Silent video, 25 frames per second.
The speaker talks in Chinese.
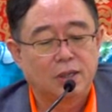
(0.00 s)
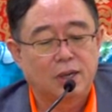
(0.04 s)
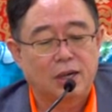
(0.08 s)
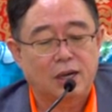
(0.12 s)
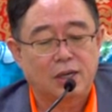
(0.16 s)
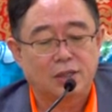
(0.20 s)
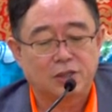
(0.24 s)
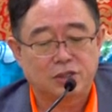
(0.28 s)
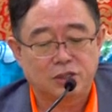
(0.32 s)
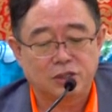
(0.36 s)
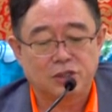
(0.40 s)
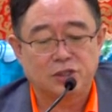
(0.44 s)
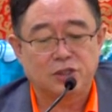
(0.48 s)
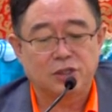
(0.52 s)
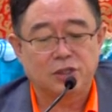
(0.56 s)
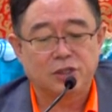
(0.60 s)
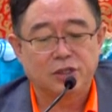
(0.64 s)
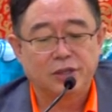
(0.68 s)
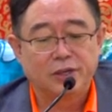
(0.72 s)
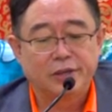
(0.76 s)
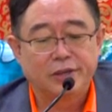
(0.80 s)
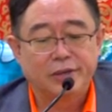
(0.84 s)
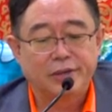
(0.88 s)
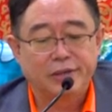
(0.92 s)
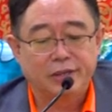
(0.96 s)
啊，这
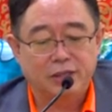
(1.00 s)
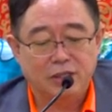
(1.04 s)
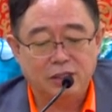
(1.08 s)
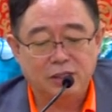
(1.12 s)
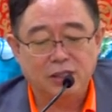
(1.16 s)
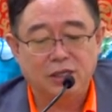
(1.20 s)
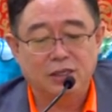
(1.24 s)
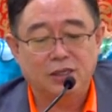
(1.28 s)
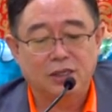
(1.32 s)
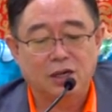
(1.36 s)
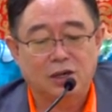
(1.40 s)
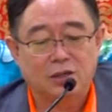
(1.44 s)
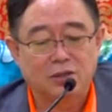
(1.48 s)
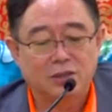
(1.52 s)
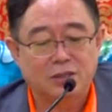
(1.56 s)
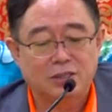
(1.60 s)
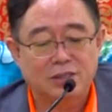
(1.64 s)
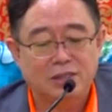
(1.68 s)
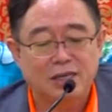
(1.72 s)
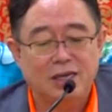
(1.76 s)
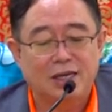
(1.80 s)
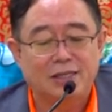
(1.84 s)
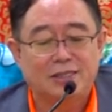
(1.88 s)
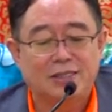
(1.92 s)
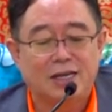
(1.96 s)
是一定要
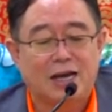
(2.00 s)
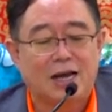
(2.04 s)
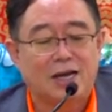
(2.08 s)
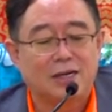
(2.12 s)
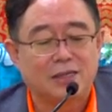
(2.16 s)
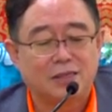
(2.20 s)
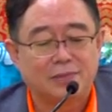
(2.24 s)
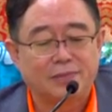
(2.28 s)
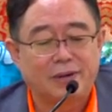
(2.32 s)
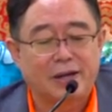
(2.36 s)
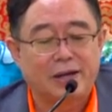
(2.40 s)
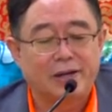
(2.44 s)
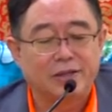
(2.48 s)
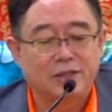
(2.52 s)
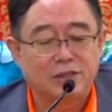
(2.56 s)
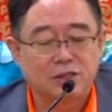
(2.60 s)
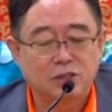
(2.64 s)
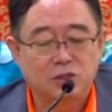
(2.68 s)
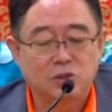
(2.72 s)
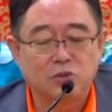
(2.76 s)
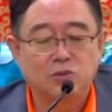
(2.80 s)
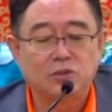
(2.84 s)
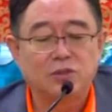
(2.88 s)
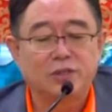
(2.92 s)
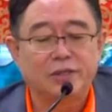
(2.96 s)
借假什么
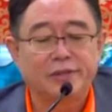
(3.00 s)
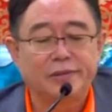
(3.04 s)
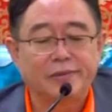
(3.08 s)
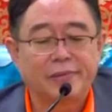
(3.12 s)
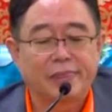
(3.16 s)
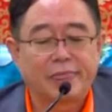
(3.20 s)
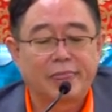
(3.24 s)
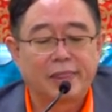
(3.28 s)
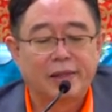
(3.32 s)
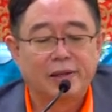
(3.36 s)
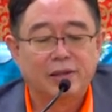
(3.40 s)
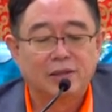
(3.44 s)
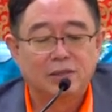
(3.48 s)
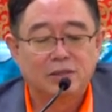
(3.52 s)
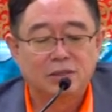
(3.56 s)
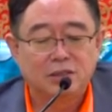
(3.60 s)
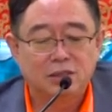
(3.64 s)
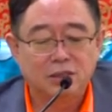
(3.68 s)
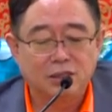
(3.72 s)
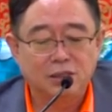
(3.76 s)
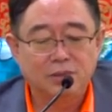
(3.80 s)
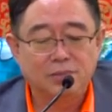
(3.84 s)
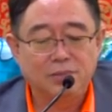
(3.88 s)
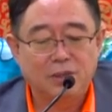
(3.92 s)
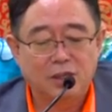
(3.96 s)
修真，
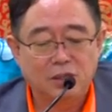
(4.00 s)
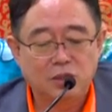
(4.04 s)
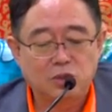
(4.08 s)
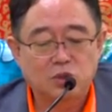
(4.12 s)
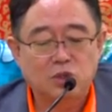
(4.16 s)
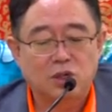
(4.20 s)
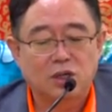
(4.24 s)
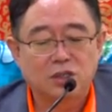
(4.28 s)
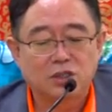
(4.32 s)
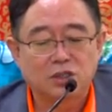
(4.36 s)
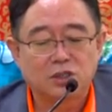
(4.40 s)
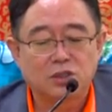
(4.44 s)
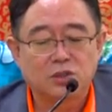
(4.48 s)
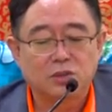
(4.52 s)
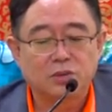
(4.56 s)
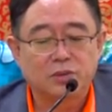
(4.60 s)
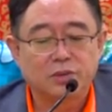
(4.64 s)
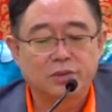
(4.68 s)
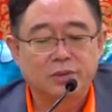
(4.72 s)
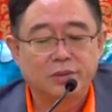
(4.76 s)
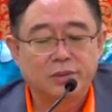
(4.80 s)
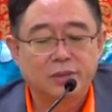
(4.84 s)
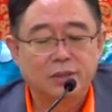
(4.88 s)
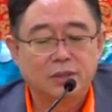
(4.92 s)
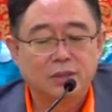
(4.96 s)
性命双
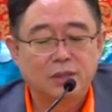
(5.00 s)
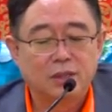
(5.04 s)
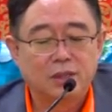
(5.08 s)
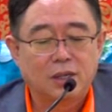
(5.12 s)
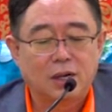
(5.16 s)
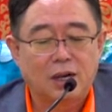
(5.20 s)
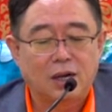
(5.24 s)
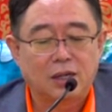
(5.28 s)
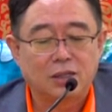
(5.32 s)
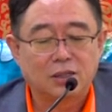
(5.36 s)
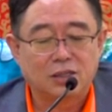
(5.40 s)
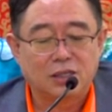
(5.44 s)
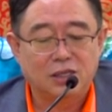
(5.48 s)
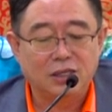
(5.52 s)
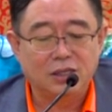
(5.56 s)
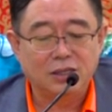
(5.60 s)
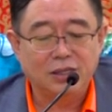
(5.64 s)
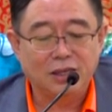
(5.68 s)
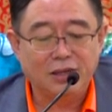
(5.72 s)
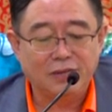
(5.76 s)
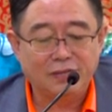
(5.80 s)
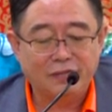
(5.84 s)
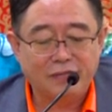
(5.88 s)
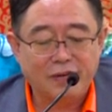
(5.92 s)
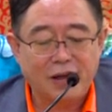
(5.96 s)
修，啊，体
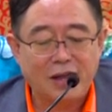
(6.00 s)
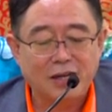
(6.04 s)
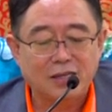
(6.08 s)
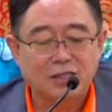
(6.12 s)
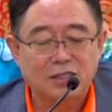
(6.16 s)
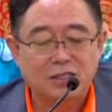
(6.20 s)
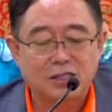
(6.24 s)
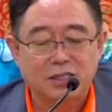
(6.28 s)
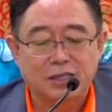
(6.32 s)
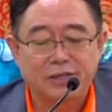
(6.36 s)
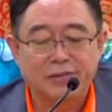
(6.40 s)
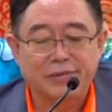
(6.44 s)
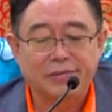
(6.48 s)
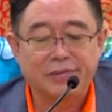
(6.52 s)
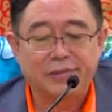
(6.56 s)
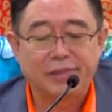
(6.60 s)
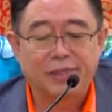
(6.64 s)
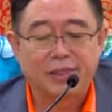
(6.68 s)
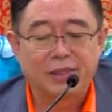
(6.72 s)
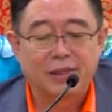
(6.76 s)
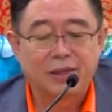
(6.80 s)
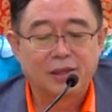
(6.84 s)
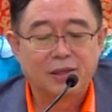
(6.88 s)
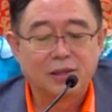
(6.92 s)
内万神，